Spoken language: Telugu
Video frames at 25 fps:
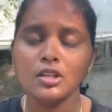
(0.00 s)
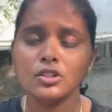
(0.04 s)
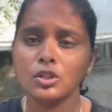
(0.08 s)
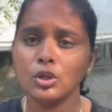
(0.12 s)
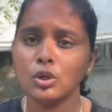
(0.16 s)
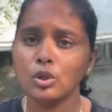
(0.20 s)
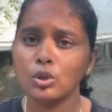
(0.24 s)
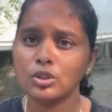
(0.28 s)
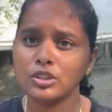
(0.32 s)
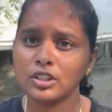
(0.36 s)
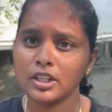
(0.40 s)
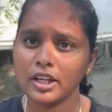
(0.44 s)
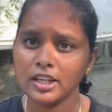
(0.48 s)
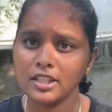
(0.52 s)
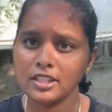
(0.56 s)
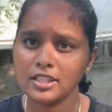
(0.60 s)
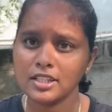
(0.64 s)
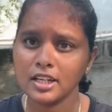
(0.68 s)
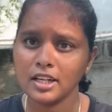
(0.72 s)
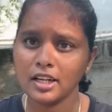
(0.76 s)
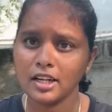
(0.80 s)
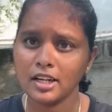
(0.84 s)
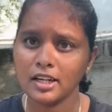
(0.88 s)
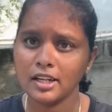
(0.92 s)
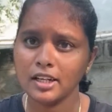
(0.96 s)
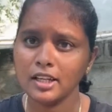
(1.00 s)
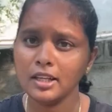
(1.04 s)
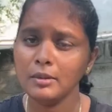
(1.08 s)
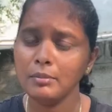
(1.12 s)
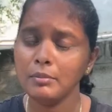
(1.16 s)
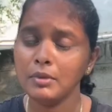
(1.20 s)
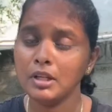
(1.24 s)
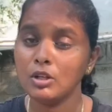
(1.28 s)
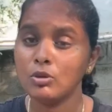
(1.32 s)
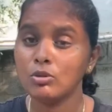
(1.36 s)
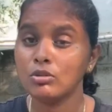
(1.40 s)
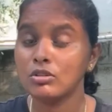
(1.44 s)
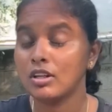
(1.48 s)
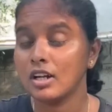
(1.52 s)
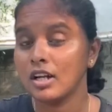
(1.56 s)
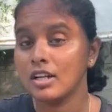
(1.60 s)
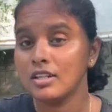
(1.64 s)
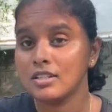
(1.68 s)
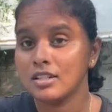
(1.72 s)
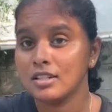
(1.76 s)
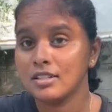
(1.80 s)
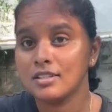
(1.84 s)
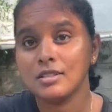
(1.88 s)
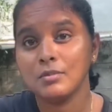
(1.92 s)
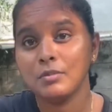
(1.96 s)
సో ట్రై చేయండి మీకు ట్రై
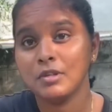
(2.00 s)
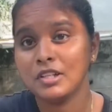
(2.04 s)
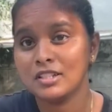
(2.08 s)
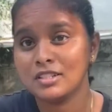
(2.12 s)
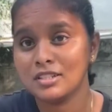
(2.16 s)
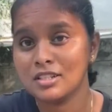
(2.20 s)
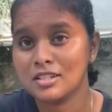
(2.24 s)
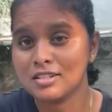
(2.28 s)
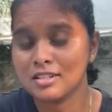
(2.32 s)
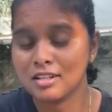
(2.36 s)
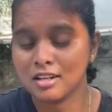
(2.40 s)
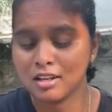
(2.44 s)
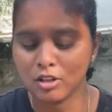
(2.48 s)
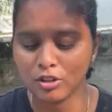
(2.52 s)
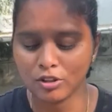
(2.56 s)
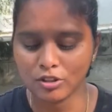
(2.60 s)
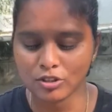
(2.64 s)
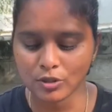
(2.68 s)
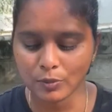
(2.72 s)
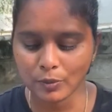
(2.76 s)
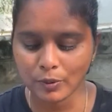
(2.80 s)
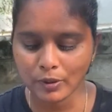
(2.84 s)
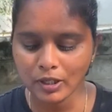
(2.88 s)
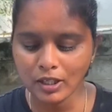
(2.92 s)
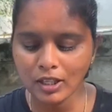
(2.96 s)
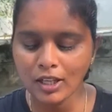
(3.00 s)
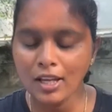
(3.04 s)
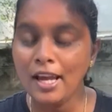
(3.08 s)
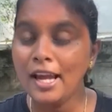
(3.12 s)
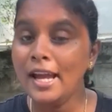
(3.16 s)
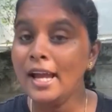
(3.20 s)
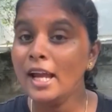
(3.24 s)
చేసి మీ రిజల్ట్స్ ఎలా ఉందో చెప్పండి